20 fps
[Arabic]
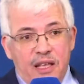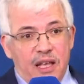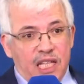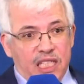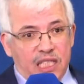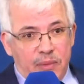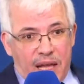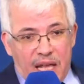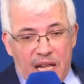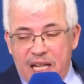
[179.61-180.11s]

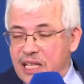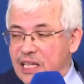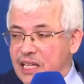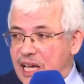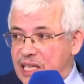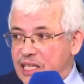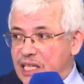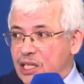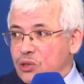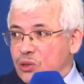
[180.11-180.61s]
اصبح
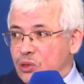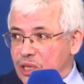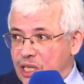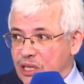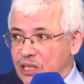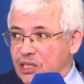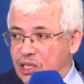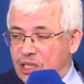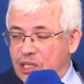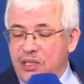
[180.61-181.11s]
هذا
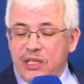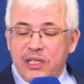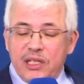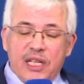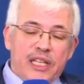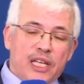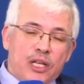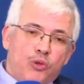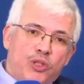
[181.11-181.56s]
كذلك